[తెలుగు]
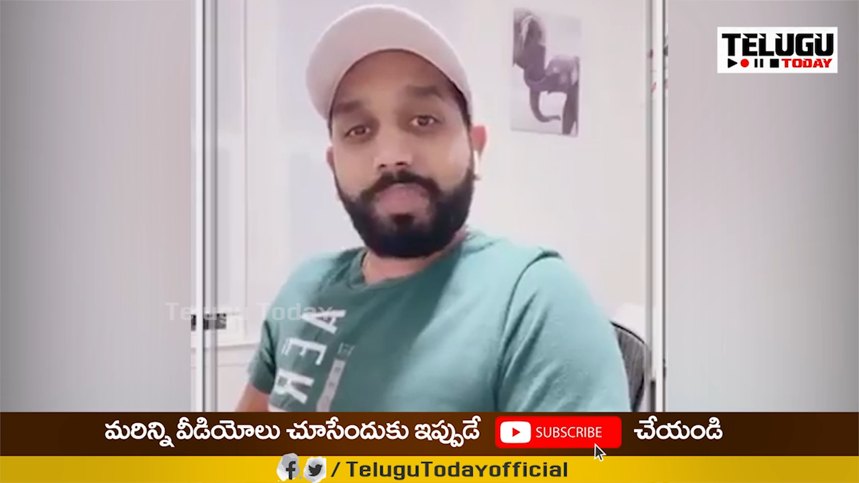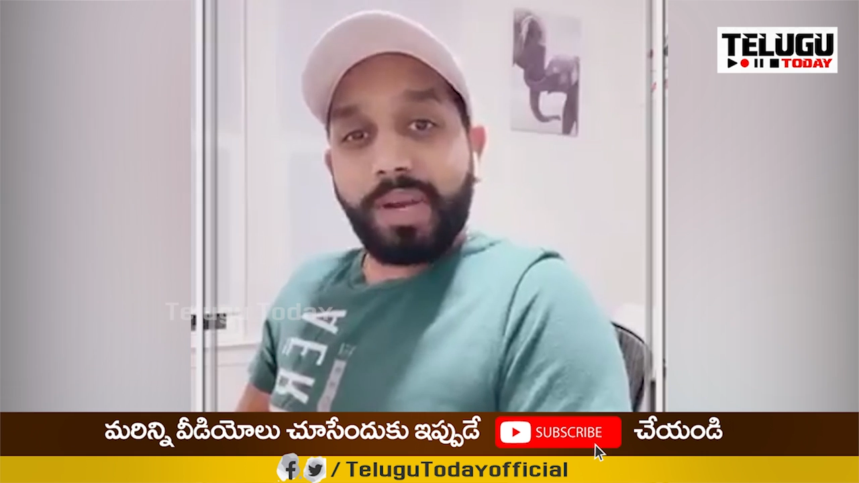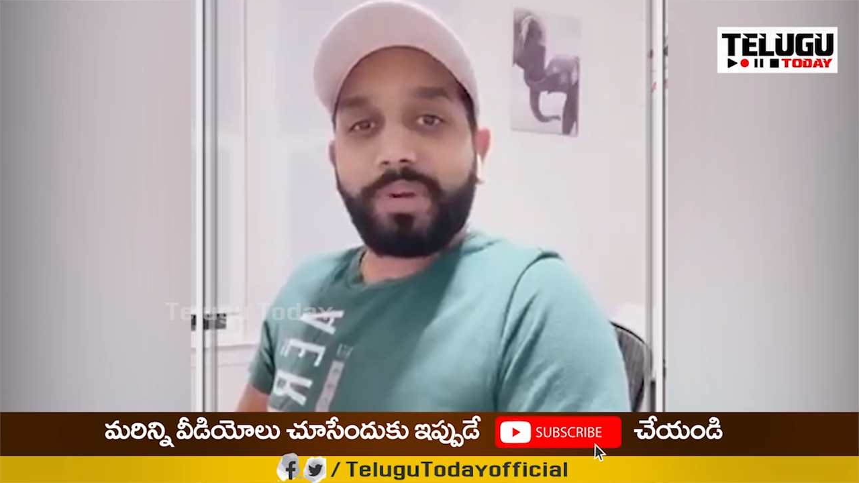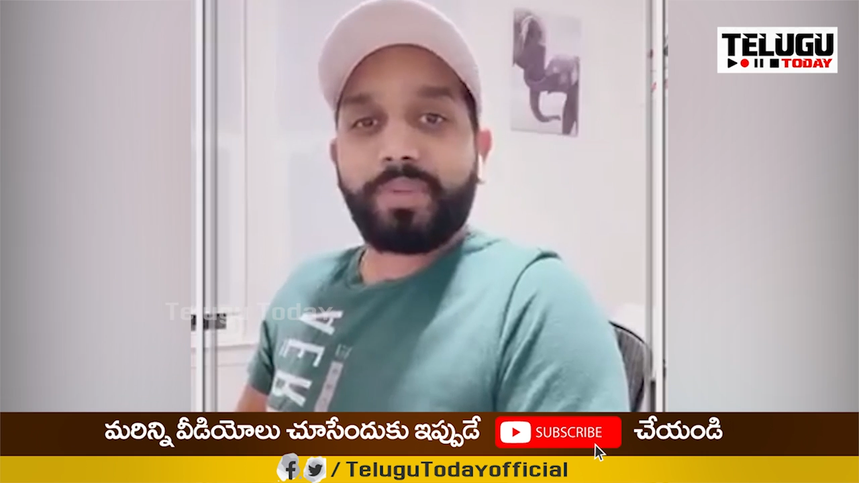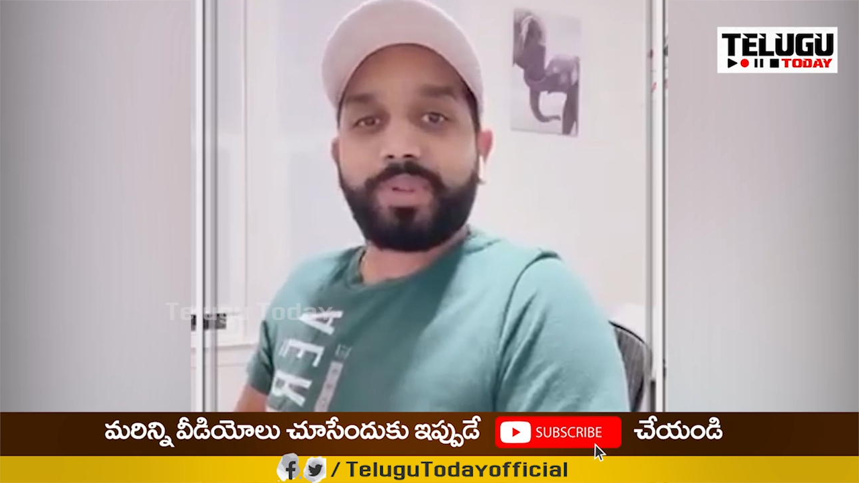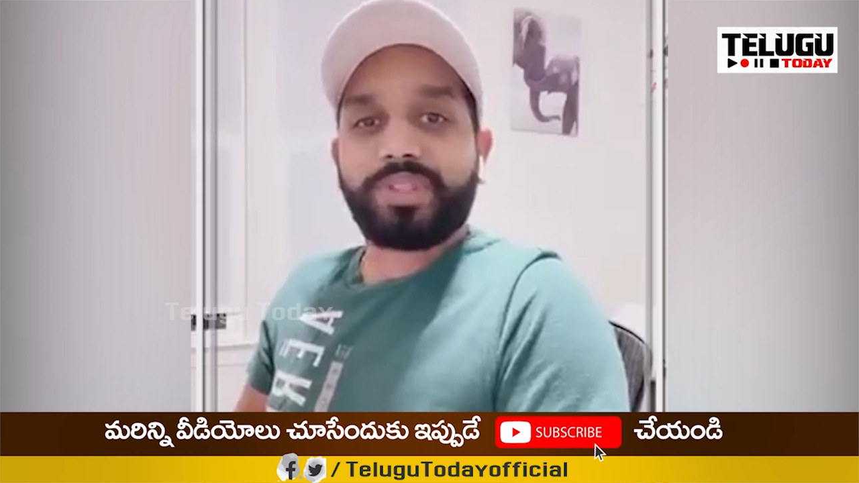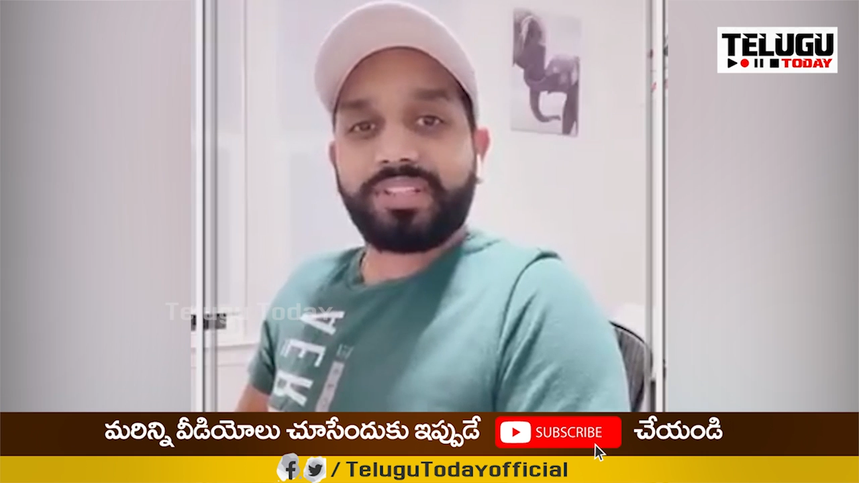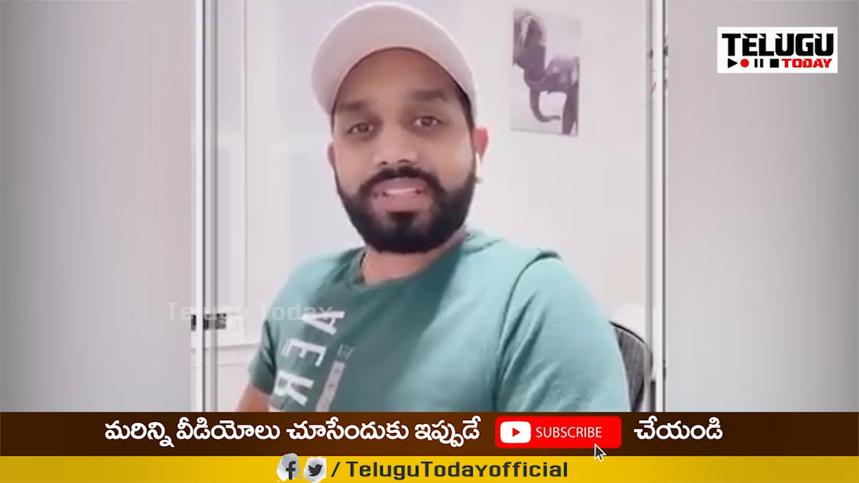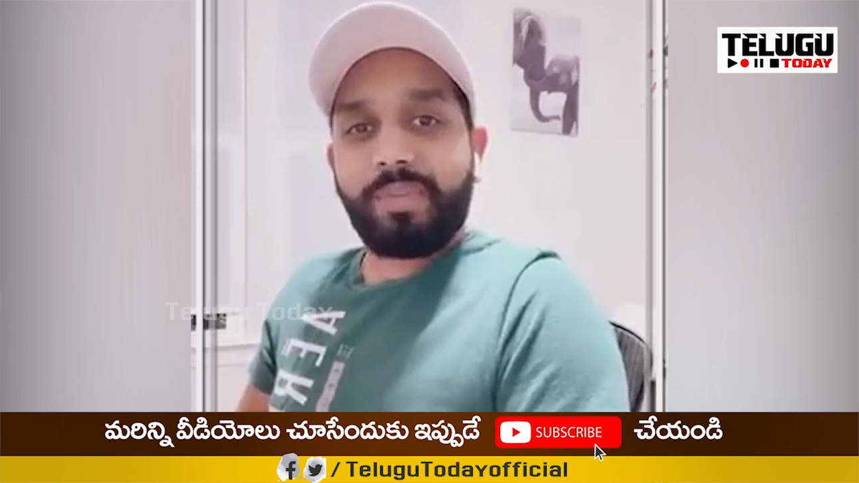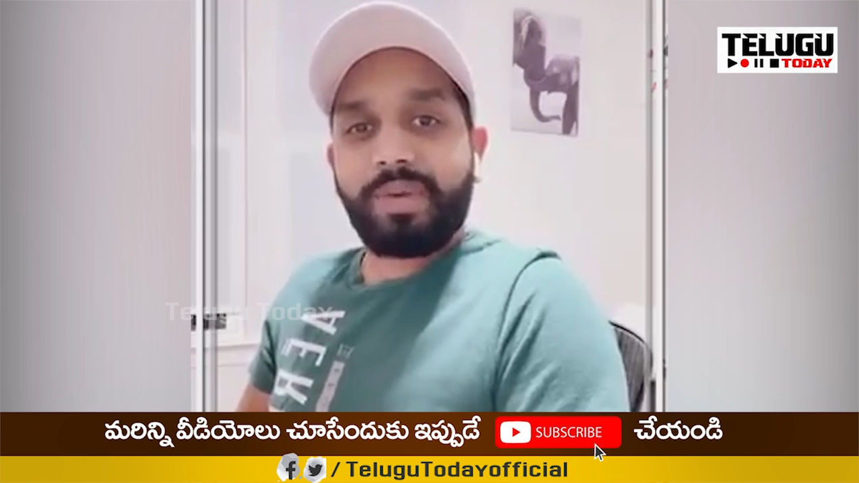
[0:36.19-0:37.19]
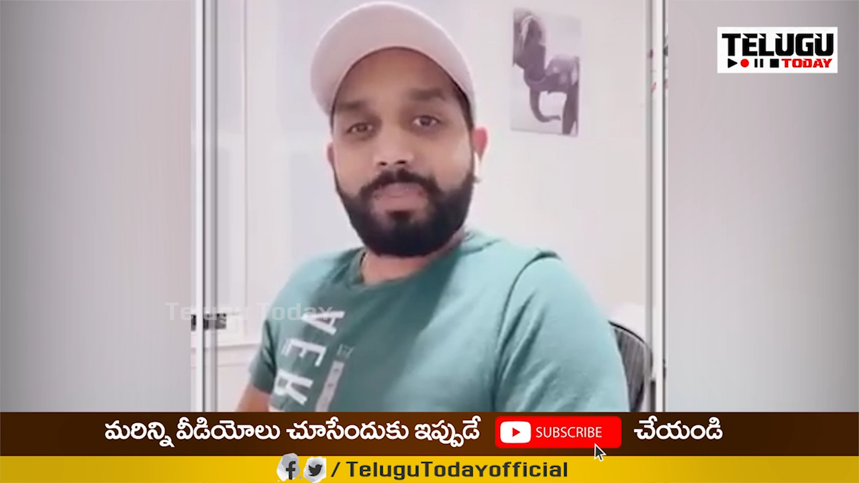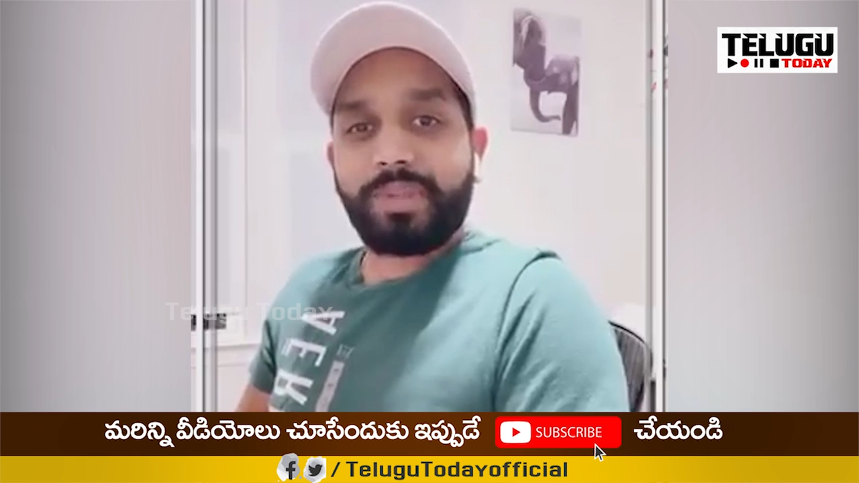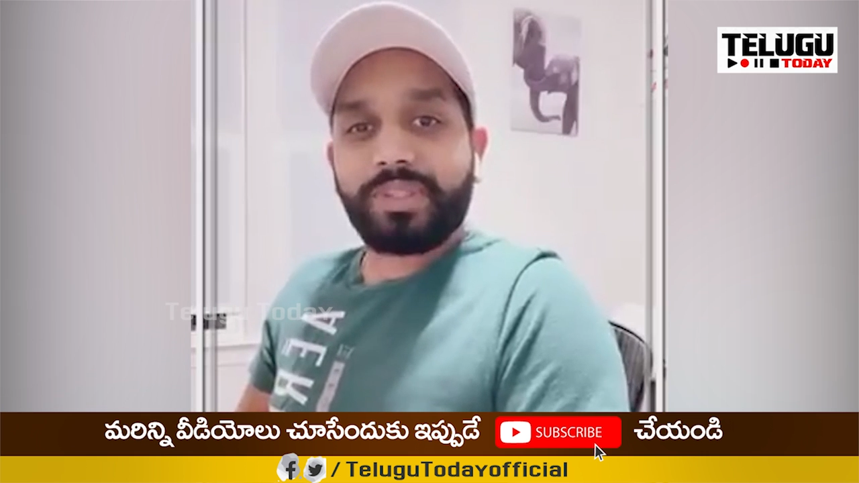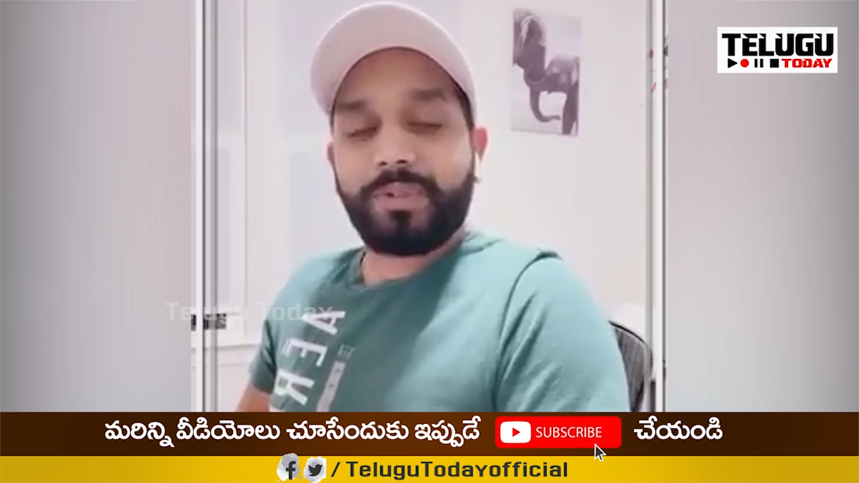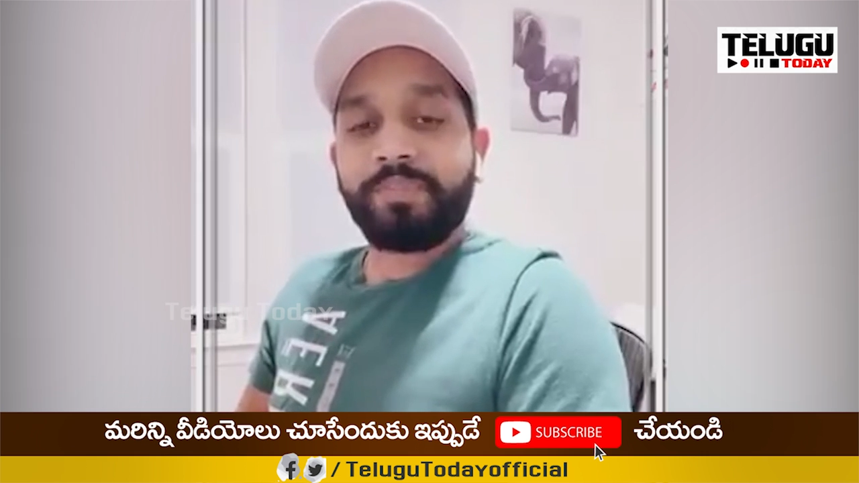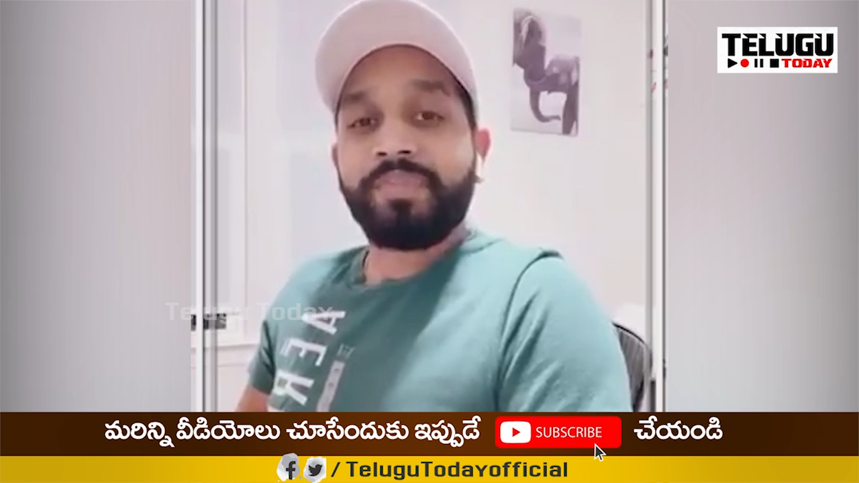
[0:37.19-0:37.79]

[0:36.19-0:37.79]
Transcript: భయపడిపోతున్నారు సామాన్య ప్రజలు